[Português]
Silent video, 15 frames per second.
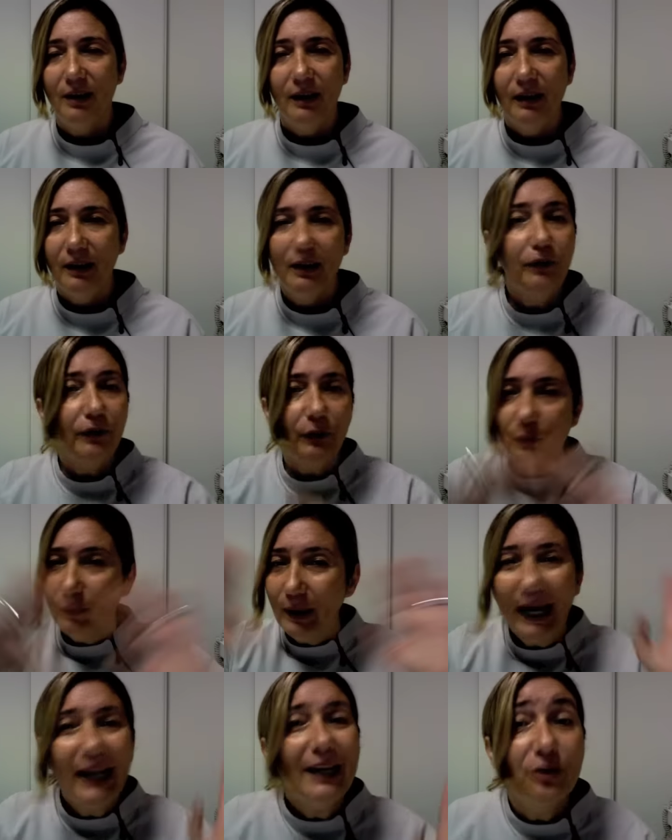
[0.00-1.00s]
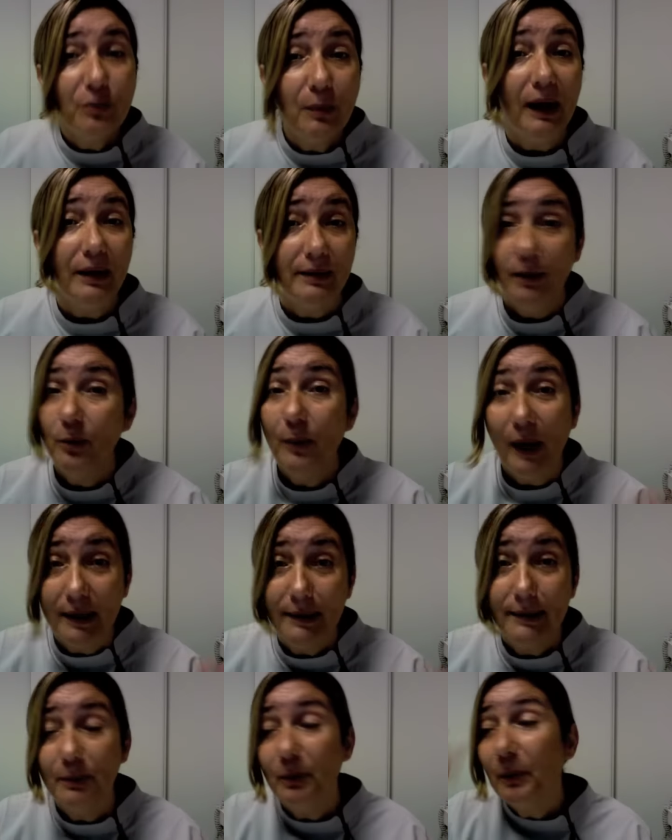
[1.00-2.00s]
Enfim, o cara é demais, é o
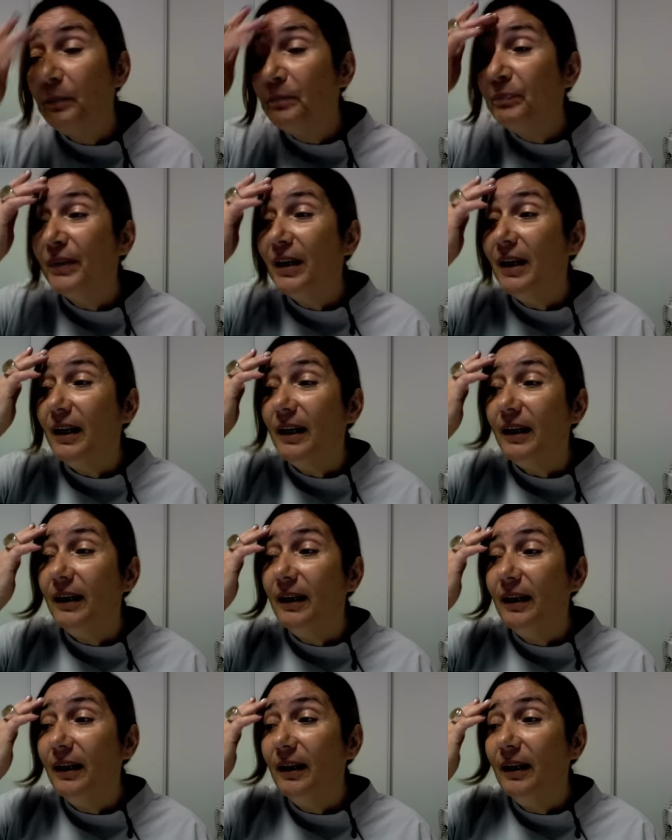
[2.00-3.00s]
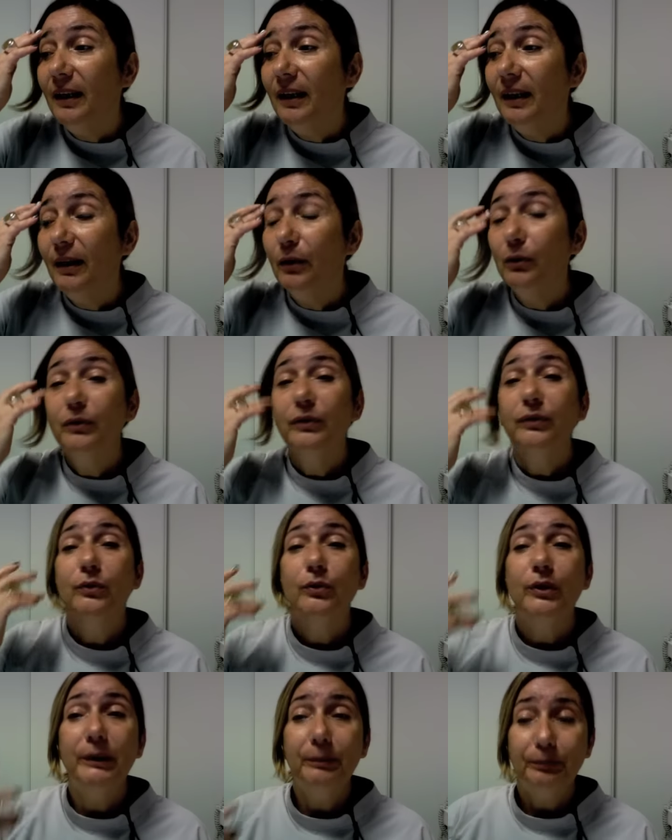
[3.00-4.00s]
máximo. E eu
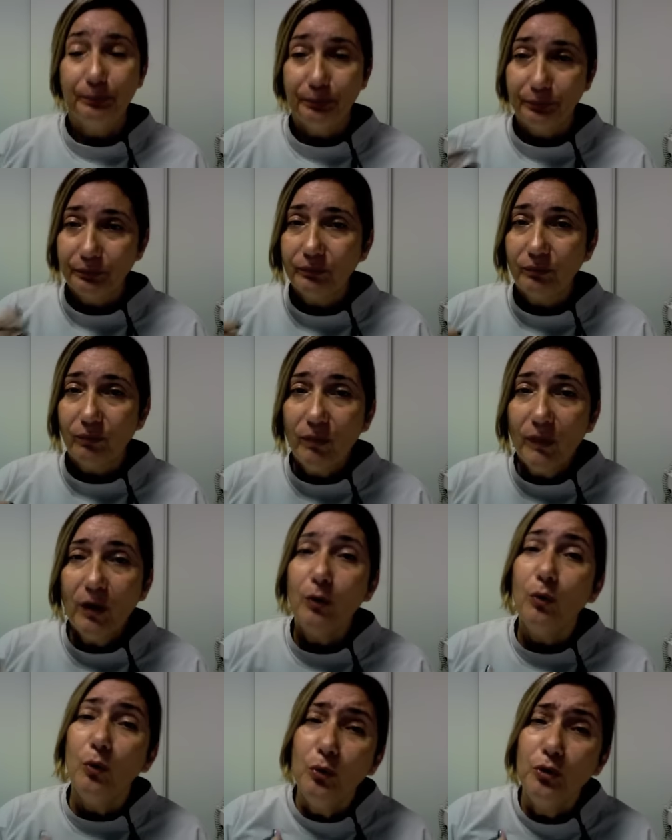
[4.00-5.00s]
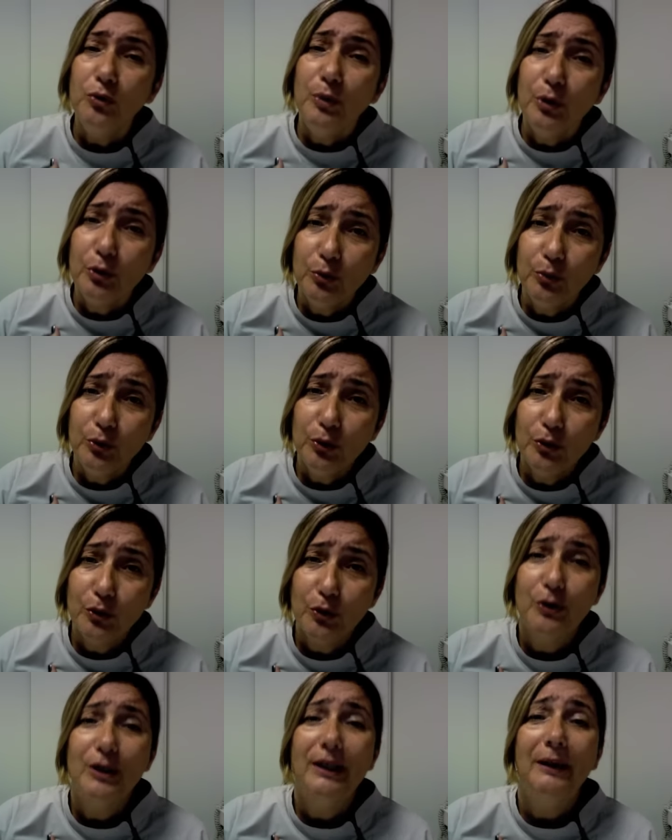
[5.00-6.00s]
fui com os meus músicos,
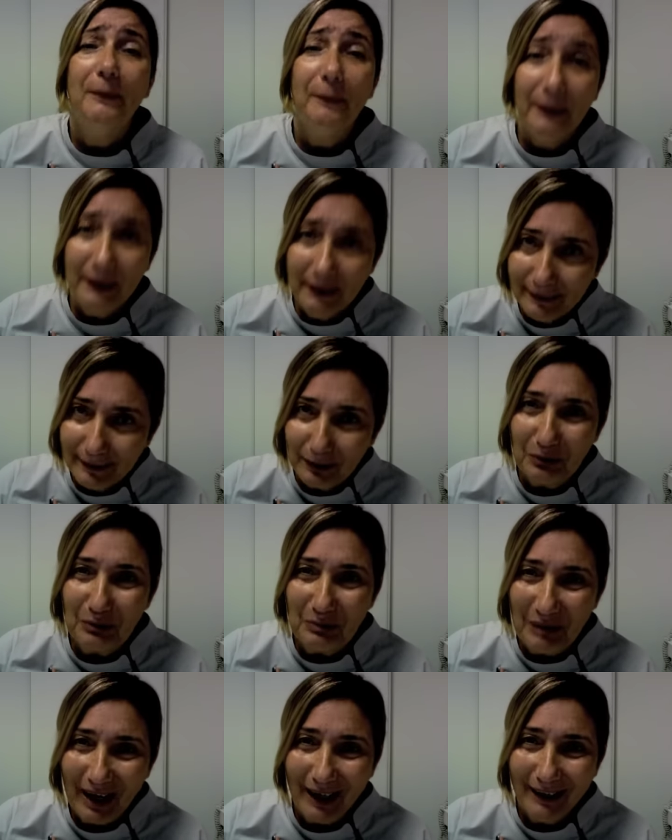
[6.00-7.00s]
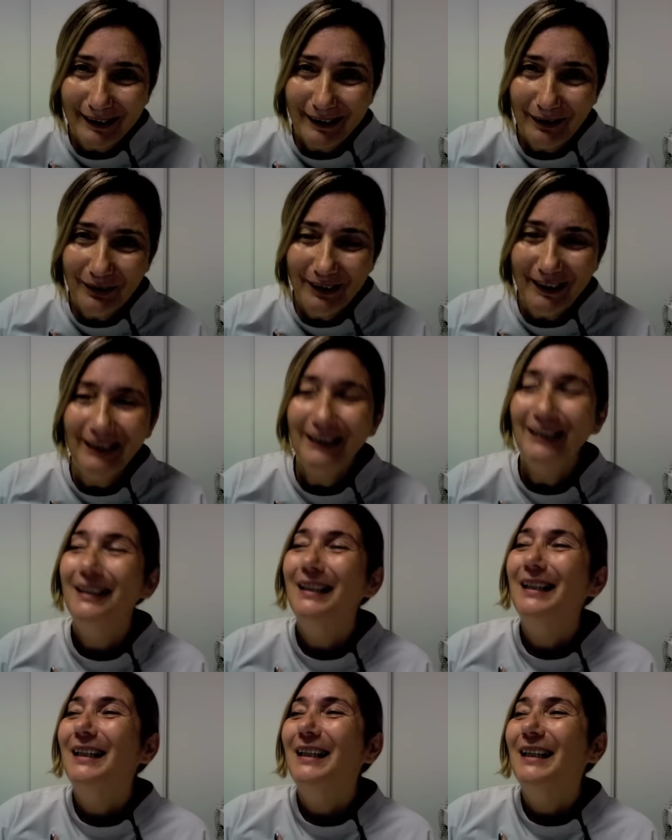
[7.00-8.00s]
que também são o máximo, né?
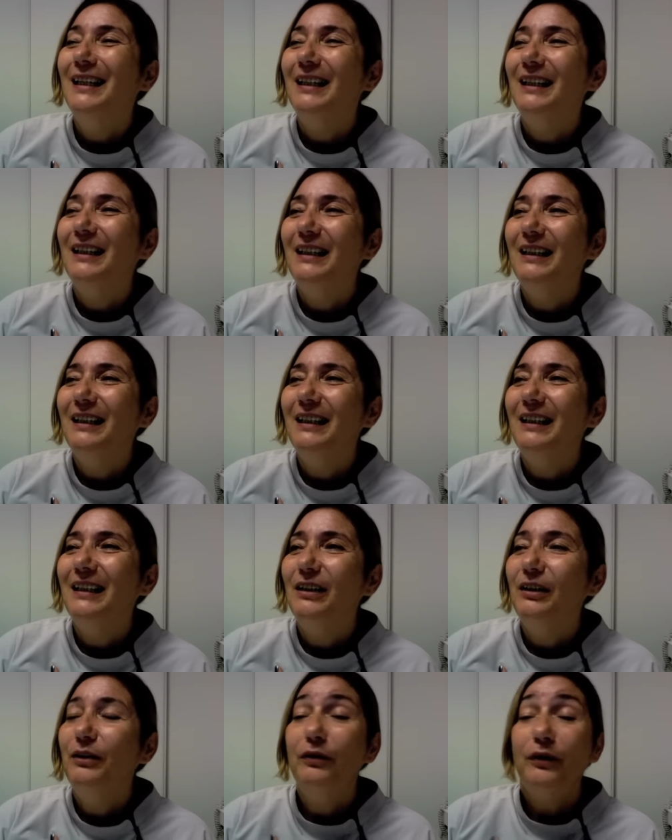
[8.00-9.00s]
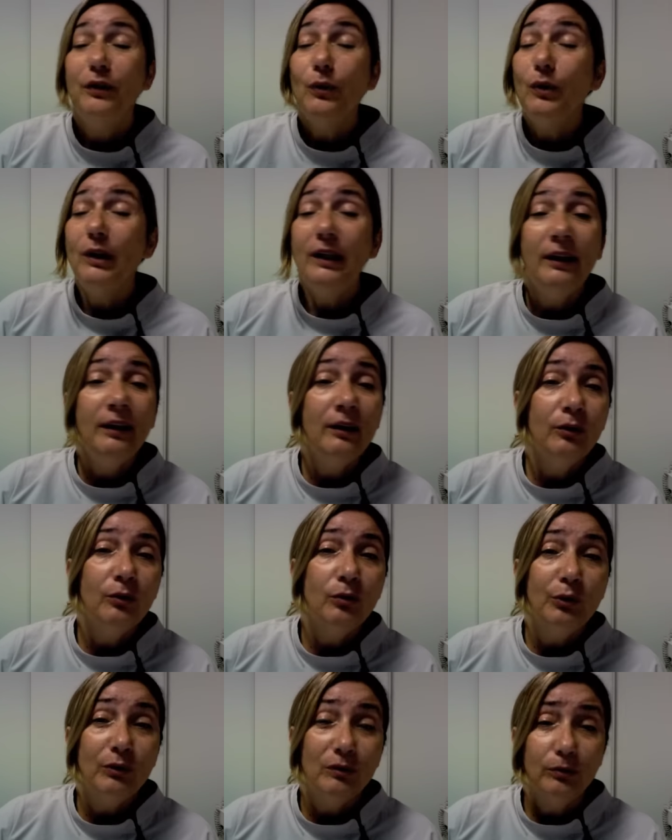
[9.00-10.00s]
E, e ficou
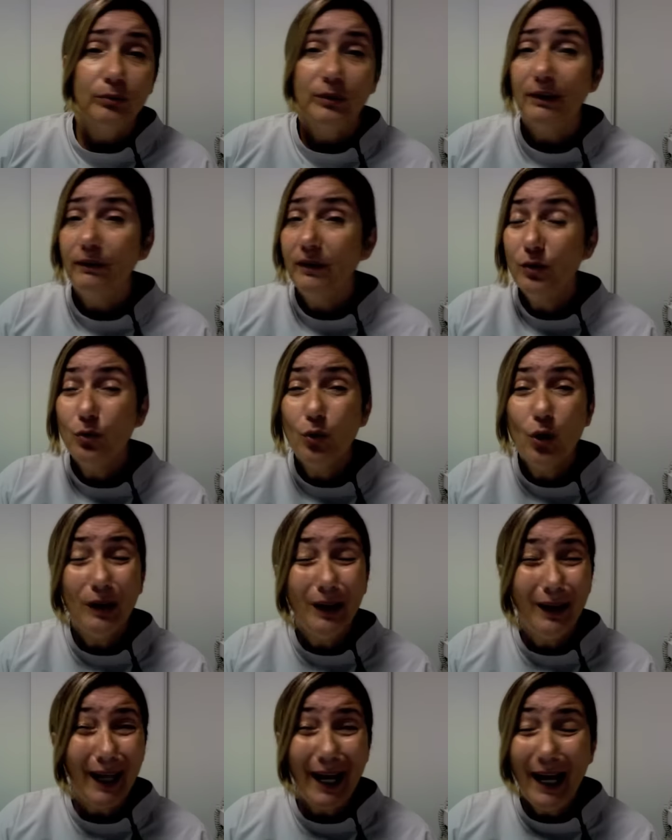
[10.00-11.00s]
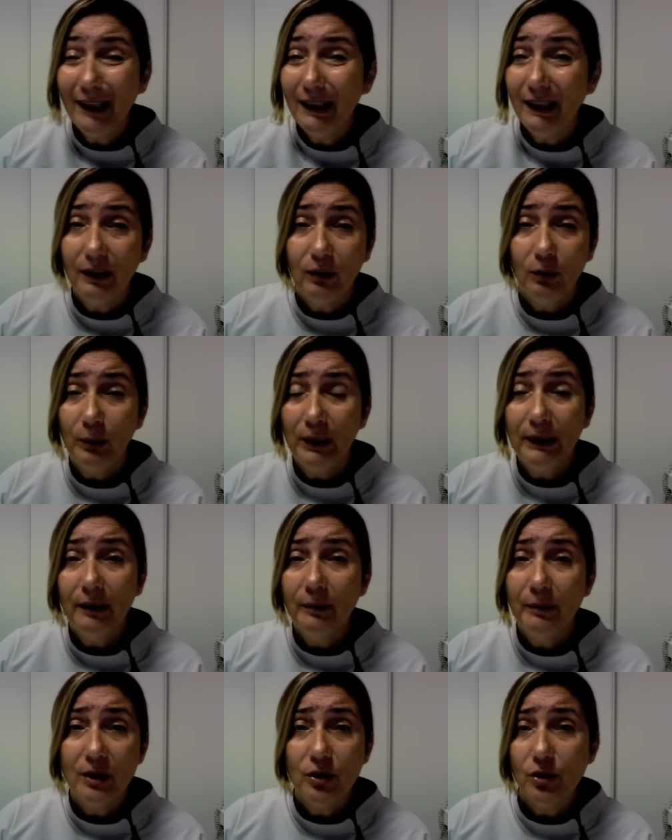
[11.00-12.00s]
lindo, estava esgotada
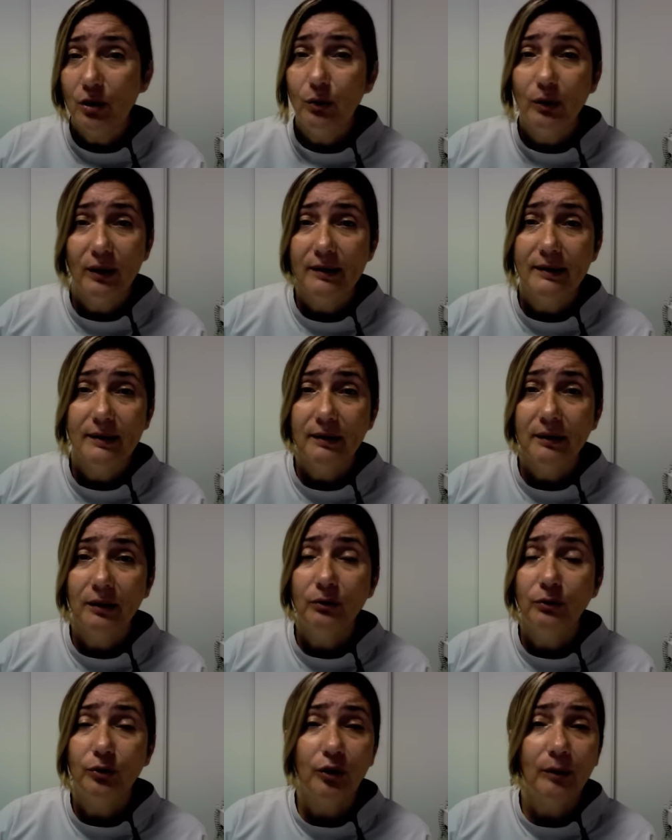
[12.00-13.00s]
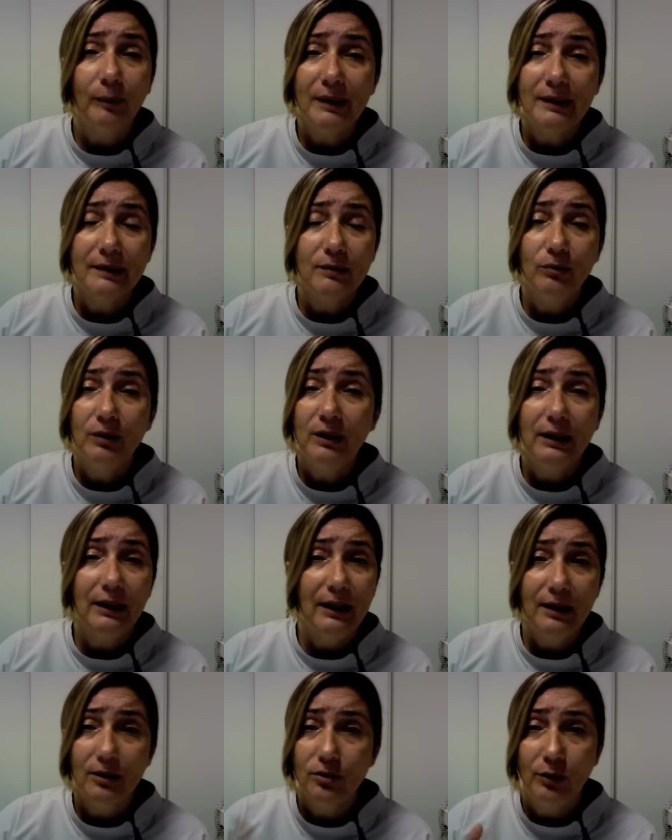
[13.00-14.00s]
completamente a lotação, não tinha mais um
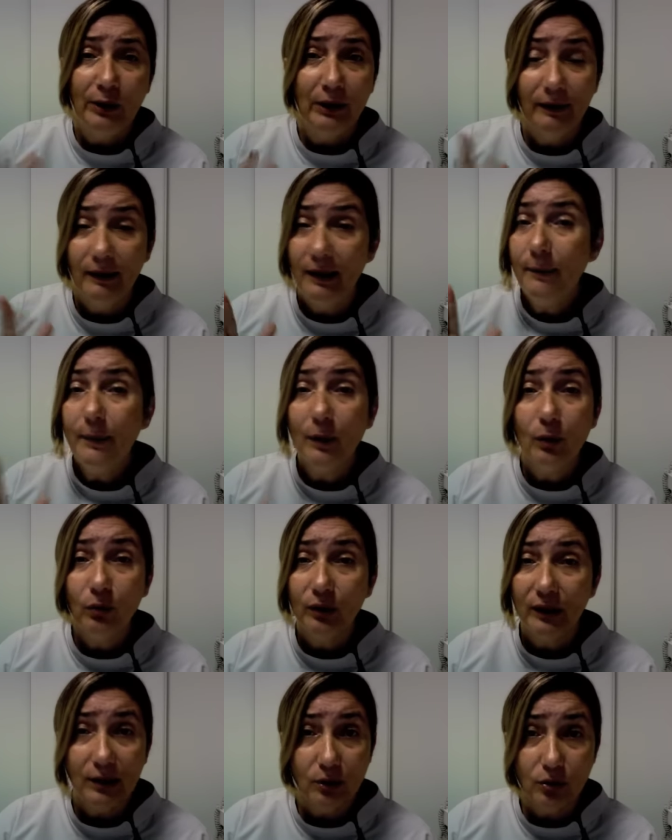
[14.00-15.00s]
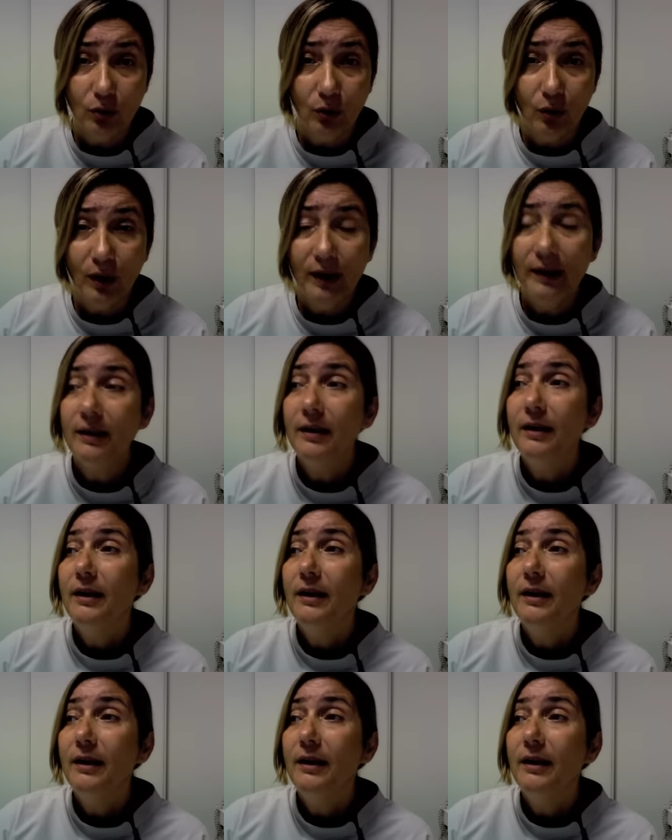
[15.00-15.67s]
ingresso nem para contar a história.